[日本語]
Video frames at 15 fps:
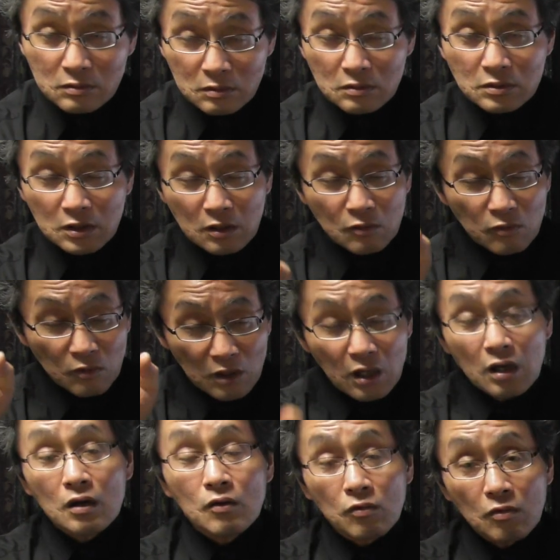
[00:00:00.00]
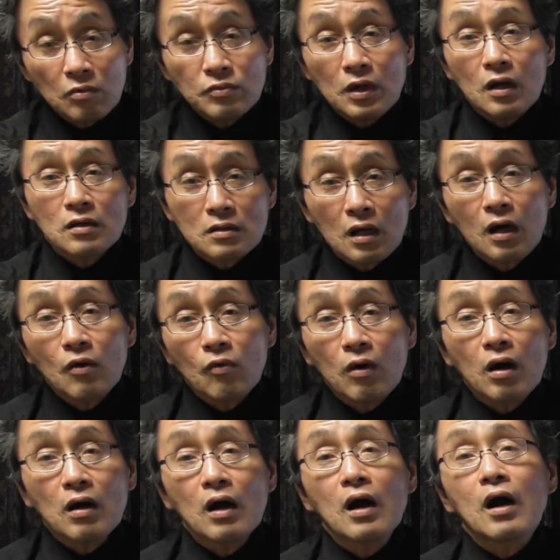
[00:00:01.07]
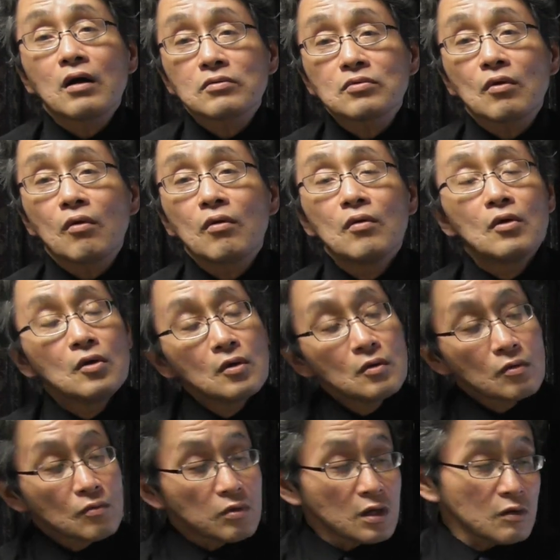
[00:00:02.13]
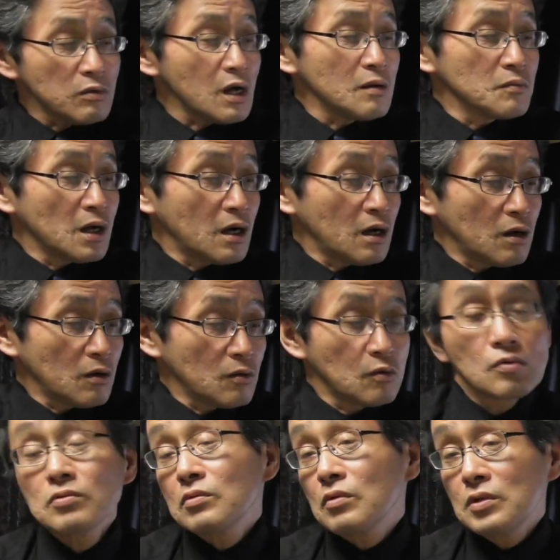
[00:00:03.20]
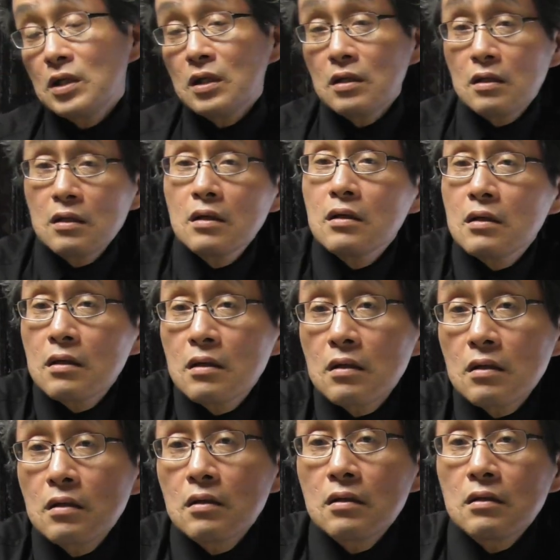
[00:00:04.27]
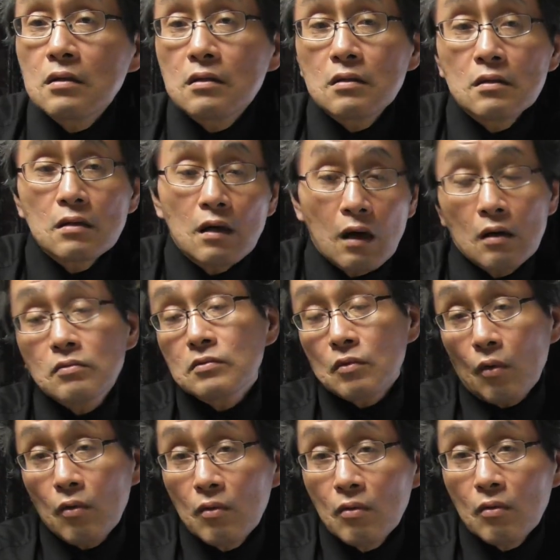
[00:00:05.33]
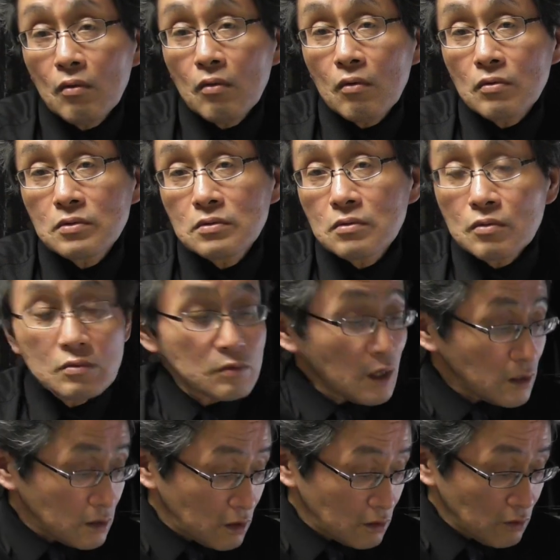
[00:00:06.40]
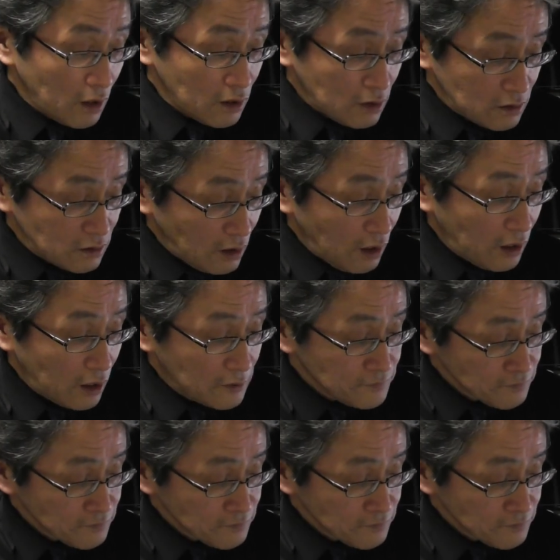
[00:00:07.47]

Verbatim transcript: 日光が葬られたお墓があると。これはまあ、本当に、えー、あるということは言えるわけですが、